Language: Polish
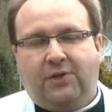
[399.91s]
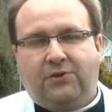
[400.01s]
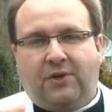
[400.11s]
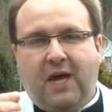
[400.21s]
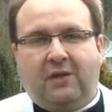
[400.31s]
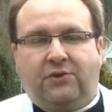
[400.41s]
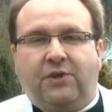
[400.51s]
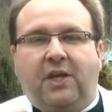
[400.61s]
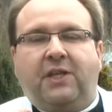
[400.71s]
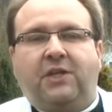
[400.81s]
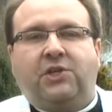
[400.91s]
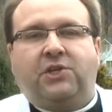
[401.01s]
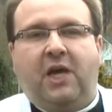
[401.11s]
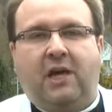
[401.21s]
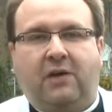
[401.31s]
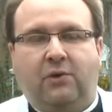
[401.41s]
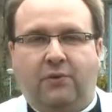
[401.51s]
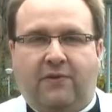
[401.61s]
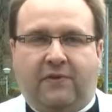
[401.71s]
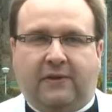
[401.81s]
to, to jeden grzech
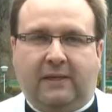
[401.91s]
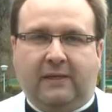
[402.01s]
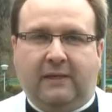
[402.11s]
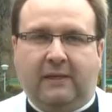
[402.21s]
ludzki.